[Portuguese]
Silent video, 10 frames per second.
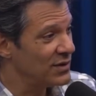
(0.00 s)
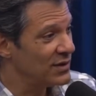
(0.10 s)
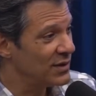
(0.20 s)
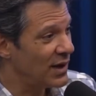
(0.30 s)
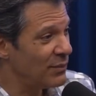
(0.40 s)

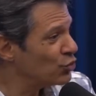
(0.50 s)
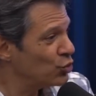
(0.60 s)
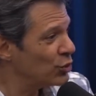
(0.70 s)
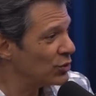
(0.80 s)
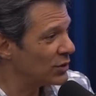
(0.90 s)

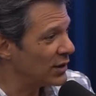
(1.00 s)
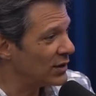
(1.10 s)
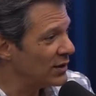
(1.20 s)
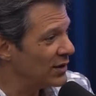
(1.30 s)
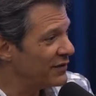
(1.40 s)
Absurdo, cara.
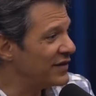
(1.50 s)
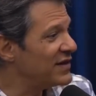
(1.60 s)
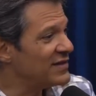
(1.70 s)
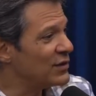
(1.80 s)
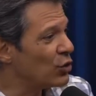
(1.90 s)

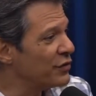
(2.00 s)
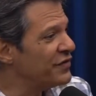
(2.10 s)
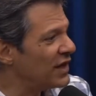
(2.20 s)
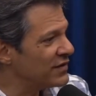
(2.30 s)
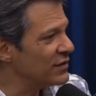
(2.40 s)
Fazer
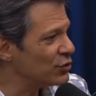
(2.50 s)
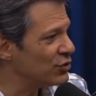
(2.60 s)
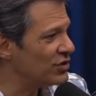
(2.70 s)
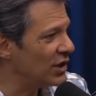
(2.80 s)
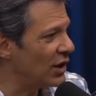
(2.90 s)
ciclovia, ação
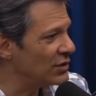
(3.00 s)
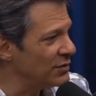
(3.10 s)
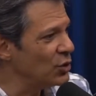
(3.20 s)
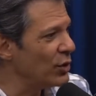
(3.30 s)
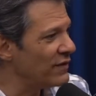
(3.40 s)
judicial.
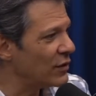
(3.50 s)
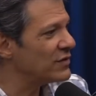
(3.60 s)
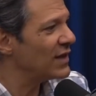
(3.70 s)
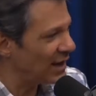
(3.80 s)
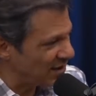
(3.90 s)
Diminuir a
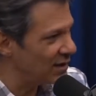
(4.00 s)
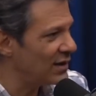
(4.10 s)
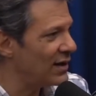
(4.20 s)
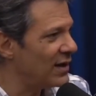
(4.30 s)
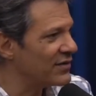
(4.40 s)
velocidade,
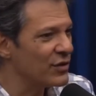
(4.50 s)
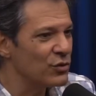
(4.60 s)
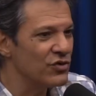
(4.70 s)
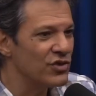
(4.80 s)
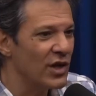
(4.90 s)
ação
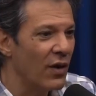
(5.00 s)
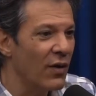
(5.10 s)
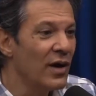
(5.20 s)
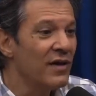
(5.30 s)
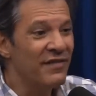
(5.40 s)
judicial.
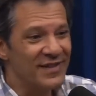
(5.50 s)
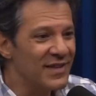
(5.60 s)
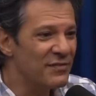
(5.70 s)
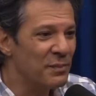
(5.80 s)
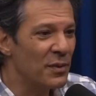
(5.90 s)

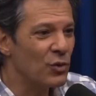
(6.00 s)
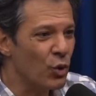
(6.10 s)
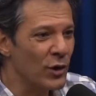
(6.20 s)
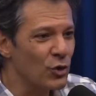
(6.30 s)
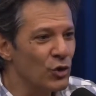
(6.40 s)
Fazer
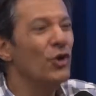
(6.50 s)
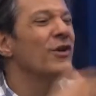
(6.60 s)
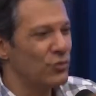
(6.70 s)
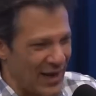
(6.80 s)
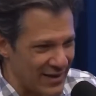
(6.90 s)
corredor de
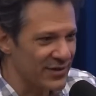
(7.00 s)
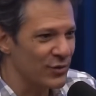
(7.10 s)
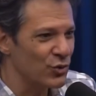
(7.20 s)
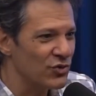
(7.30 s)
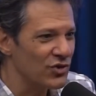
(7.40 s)
ônibus,
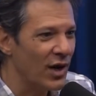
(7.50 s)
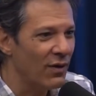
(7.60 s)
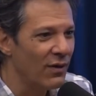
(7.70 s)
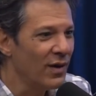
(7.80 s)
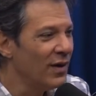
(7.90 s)
ação
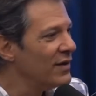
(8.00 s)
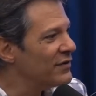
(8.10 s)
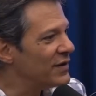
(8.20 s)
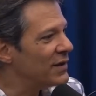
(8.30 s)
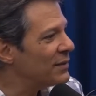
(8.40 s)
judicial. Eu...
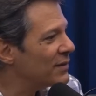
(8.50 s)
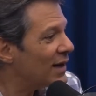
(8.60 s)
Fazer...